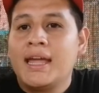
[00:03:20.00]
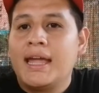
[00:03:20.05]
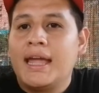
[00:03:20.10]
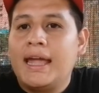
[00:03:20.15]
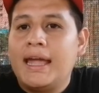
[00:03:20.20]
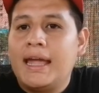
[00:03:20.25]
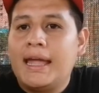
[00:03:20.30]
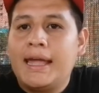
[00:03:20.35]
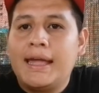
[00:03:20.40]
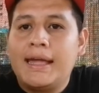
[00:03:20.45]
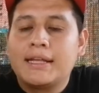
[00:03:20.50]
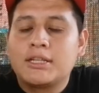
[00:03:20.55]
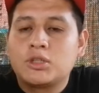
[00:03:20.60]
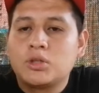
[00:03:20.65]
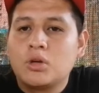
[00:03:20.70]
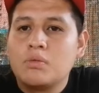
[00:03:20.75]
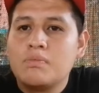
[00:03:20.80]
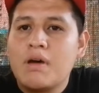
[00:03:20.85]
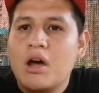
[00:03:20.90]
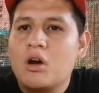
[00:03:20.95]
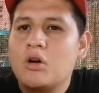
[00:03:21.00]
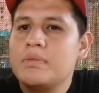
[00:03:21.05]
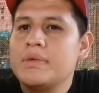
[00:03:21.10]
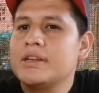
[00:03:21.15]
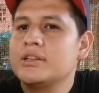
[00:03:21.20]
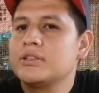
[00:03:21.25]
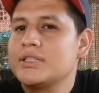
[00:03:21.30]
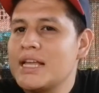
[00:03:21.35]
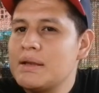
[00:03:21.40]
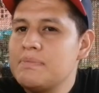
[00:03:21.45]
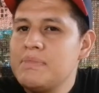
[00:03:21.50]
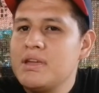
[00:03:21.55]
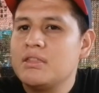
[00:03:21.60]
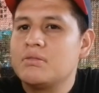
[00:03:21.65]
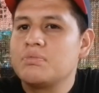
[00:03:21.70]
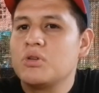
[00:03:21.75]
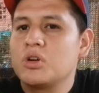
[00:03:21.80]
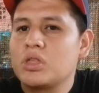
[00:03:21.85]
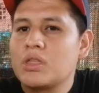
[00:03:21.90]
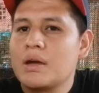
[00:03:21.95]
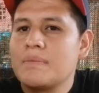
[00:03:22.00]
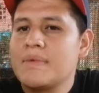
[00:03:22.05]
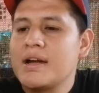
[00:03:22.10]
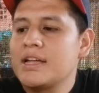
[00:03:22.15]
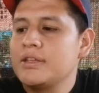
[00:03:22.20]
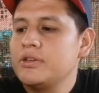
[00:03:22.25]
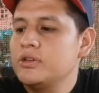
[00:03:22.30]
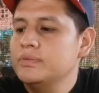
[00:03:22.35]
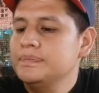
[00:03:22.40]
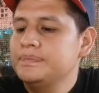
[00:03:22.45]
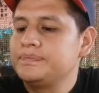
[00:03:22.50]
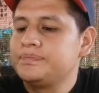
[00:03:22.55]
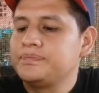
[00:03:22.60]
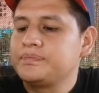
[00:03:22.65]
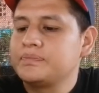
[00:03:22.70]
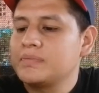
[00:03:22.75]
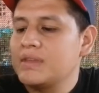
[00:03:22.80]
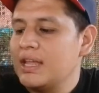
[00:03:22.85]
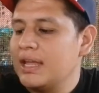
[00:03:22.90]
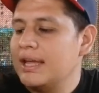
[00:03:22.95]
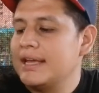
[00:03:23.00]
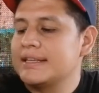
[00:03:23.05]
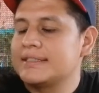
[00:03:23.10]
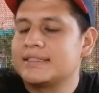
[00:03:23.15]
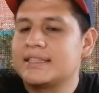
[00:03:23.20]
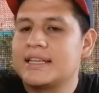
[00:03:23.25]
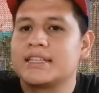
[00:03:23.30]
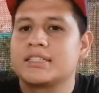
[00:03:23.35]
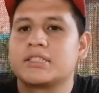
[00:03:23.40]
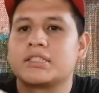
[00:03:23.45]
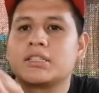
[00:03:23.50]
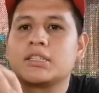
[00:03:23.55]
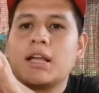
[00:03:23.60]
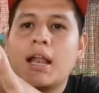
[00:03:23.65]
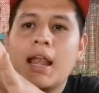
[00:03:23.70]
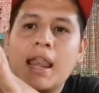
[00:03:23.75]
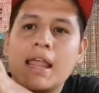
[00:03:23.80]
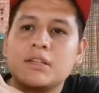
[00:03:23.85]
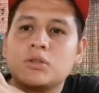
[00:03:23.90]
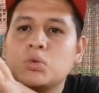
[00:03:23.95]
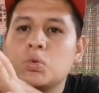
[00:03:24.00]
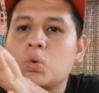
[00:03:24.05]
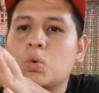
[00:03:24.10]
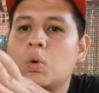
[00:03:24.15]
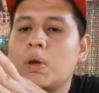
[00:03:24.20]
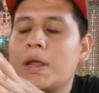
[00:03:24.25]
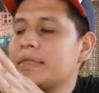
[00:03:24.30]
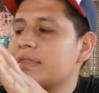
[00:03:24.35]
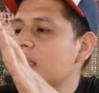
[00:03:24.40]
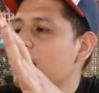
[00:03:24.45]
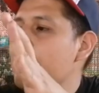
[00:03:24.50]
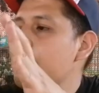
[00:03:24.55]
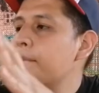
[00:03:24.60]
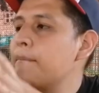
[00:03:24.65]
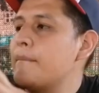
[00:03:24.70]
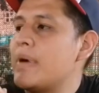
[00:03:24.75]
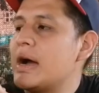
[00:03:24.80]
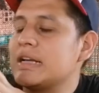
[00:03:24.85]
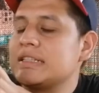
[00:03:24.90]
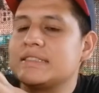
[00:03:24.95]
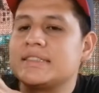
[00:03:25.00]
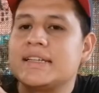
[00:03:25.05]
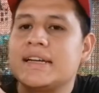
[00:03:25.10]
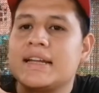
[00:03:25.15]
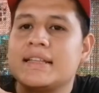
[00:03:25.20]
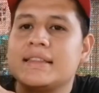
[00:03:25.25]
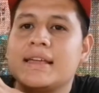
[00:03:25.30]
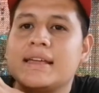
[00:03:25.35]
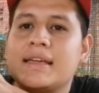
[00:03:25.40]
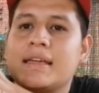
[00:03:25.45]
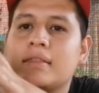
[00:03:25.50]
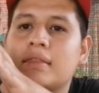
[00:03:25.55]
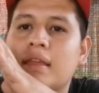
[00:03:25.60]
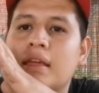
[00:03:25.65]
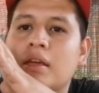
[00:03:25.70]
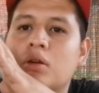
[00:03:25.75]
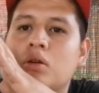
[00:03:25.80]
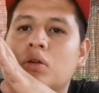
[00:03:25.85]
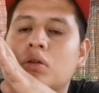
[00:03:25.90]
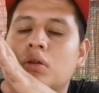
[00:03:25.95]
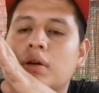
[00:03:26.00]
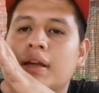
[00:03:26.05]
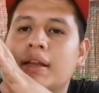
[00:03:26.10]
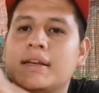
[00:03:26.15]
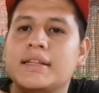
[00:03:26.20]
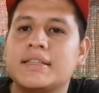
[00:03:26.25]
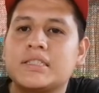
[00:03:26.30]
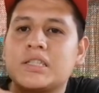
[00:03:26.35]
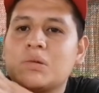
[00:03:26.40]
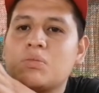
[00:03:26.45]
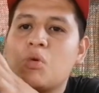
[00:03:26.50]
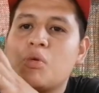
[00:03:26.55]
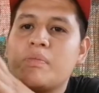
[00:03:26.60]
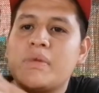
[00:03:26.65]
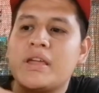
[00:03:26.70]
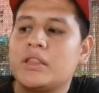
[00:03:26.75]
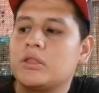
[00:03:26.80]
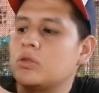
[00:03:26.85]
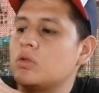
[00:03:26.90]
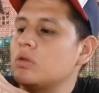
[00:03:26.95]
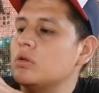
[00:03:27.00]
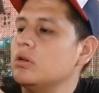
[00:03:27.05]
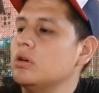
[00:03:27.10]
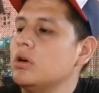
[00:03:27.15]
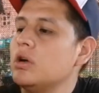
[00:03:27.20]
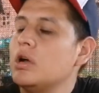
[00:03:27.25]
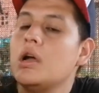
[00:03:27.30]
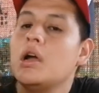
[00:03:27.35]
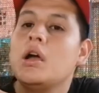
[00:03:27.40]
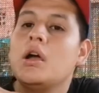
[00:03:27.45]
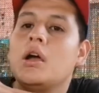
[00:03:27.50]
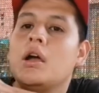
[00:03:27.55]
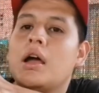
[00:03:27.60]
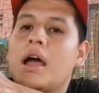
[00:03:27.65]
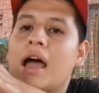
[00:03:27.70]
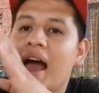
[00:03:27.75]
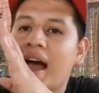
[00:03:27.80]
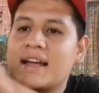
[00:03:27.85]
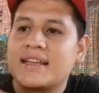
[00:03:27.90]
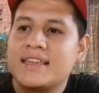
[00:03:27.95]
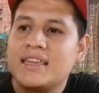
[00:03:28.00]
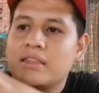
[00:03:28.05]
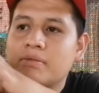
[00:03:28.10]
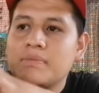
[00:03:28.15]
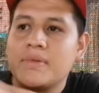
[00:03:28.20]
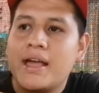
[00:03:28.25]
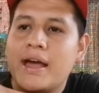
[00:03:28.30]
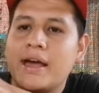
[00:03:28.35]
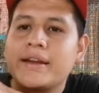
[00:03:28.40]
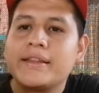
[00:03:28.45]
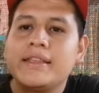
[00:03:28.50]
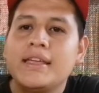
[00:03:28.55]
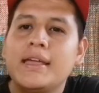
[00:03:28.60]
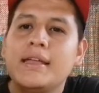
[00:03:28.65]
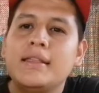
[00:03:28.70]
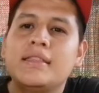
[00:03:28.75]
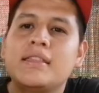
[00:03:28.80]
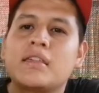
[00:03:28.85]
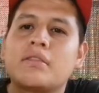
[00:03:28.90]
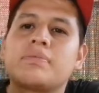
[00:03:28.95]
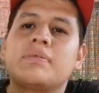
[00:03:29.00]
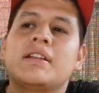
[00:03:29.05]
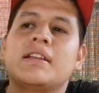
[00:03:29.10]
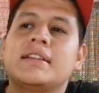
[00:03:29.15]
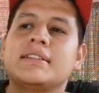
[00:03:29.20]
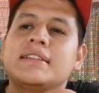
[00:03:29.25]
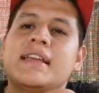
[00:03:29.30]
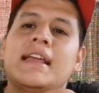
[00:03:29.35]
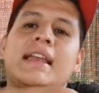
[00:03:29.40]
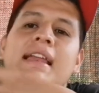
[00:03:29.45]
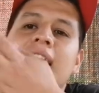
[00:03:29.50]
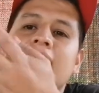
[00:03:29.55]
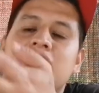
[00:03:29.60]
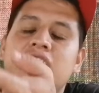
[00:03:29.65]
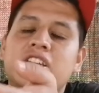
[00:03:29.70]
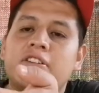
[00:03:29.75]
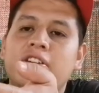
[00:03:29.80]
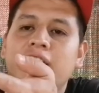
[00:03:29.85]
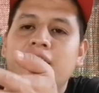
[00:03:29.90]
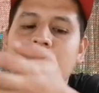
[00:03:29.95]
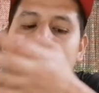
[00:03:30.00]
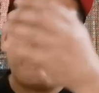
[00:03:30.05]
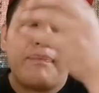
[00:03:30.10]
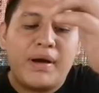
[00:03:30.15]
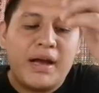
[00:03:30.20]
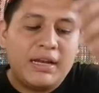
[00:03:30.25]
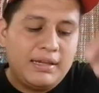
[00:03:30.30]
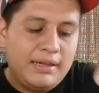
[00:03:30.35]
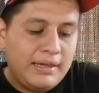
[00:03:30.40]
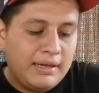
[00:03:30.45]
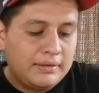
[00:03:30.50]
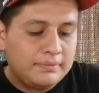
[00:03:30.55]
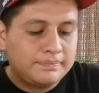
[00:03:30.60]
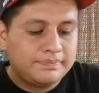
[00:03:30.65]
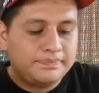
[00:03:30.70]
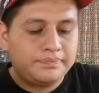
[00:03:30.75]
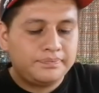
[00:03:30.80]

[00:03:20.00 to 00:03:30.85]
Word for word: Eh, son más o menos del mismo tamaño. Esta es la suculenta más grande que tengo en este momento aquí en mi jardín. Después le sigue la echevería pálida.